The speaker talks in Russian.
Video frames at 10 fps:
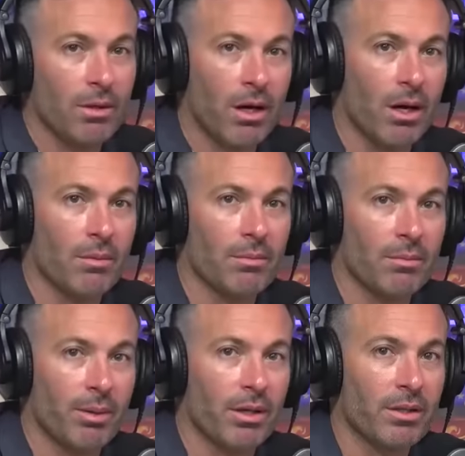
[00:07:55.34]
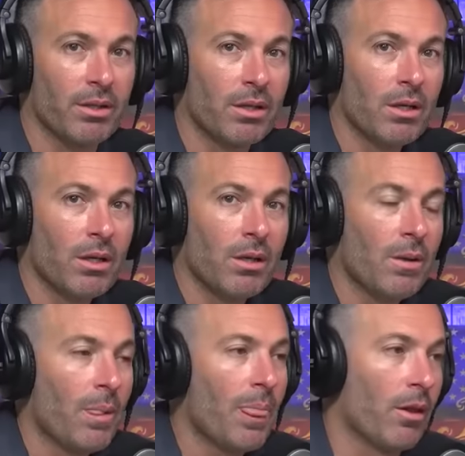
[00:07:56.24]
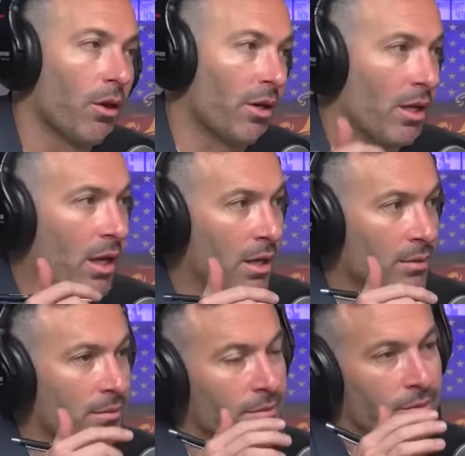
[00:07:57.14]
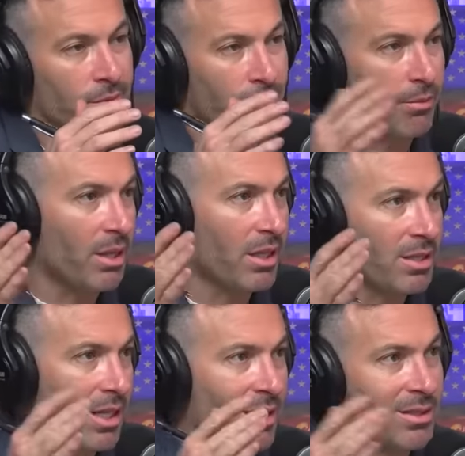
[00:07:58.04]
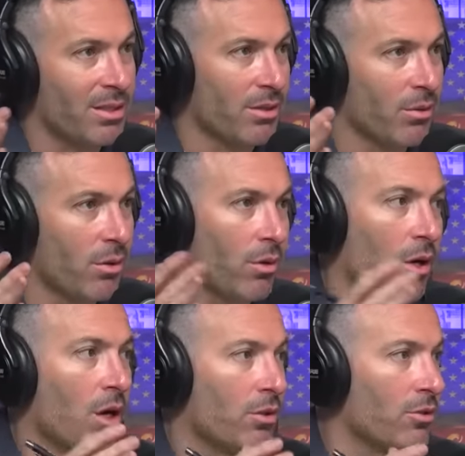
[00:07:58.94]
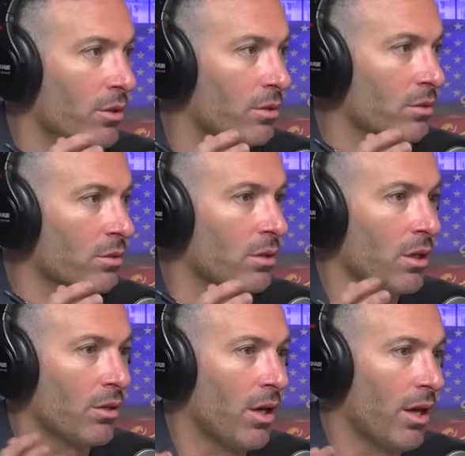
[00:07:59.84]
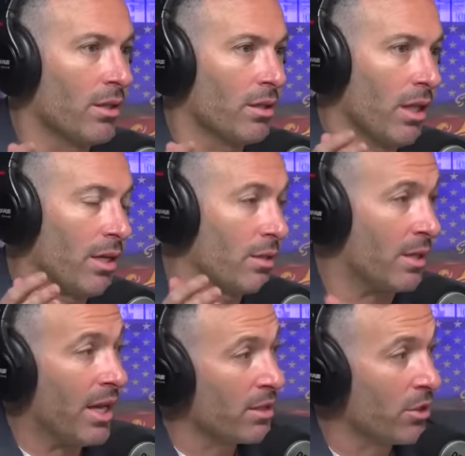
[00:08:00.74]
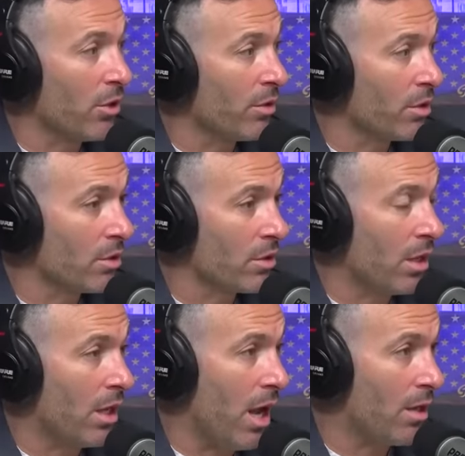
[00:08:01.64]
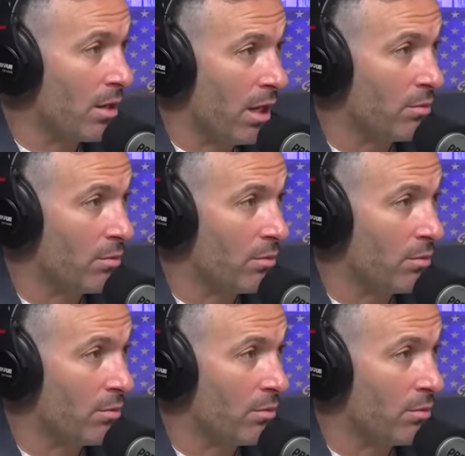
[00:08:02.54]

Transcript: к следующей теме, но... Послушайте, для меня это не либо все, либо ничего. Вот, например, Кэндес Оуэнс. Мне очень ну,